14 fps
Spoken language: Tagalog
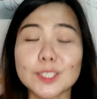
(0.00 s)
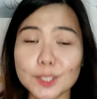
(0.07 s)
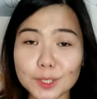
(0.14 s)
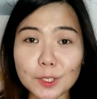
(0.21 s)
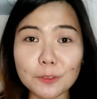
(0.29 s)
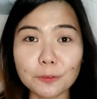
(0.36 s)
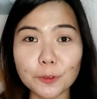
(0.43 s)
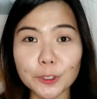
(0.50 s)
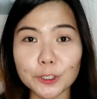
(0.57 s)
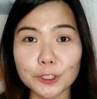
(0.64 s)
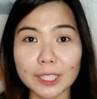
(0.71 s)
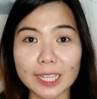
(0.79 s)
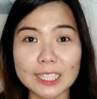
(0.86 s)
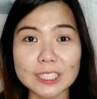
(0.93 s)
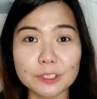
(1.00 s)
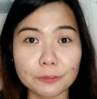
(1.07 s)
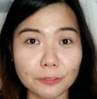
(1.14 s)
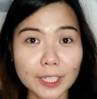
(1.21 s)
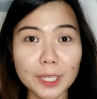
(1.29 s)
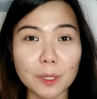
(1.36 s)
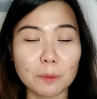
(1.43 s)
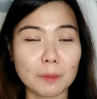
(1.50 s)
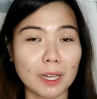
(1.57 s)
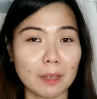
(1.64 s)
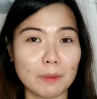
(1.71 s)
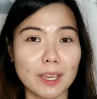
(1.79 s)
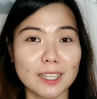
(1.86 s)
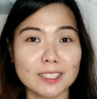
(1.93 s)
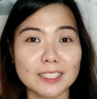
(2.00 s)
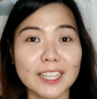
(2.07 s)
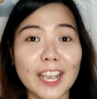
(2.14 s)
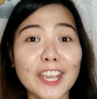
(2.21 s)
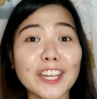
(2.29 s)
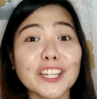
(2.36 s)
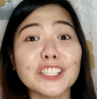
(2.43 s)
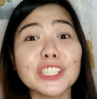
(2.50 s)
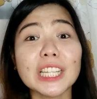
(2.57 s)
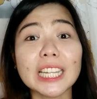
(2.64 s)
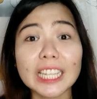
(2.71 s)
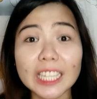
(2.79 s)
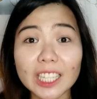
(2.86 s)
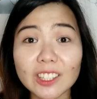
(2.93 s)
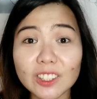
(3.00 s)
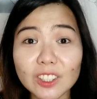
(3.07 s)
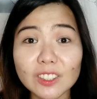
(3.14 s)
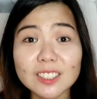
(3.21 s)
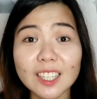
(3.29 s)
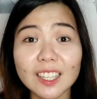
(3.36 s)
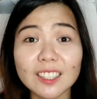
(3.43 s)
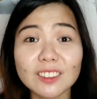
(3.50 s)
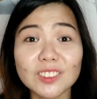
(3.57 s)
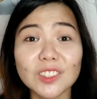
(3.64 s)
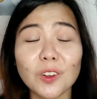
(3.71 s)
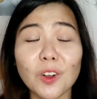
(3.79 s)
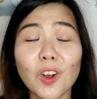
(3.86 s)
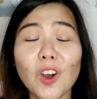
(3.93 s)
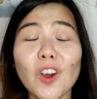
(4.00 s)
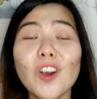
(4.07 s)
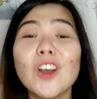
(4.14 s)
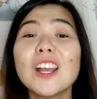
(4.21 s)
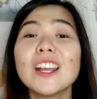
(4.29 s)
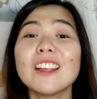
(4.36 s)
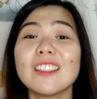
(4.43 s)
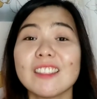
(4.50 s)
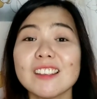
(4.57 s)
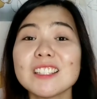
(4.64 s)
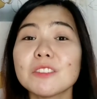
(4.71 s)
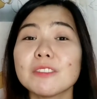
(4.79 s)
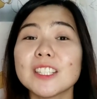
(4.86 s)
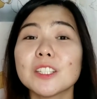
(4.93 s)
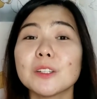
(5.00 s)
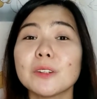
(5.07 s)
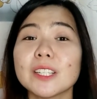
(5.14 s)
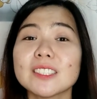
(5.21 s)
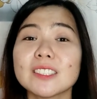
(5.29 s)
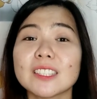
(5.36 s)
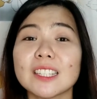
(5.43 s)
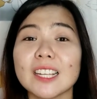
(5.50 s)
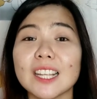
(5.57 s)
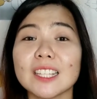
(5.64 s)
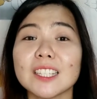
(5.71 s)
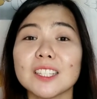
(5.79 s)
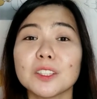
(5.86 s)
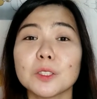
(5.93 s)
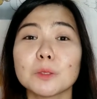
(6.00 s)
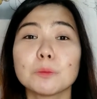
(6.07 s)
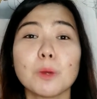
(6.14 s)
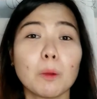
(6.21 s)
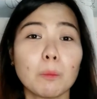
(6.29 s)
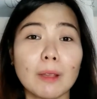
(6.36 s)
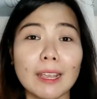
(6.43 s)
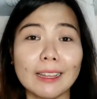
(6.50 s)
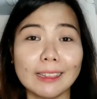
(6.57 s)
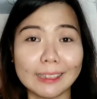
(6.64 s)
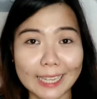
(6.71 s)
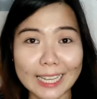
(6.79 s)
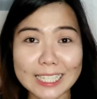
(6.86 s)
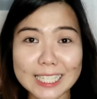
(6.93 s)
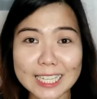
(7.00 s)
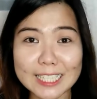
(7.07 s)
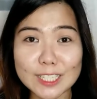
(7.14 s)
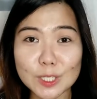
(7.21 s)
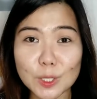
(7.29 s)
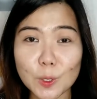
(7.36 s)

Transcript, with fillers: So for today's video mga besh, gaya ng narinig nyo sa intro ko, this video is related to Mobile Legends.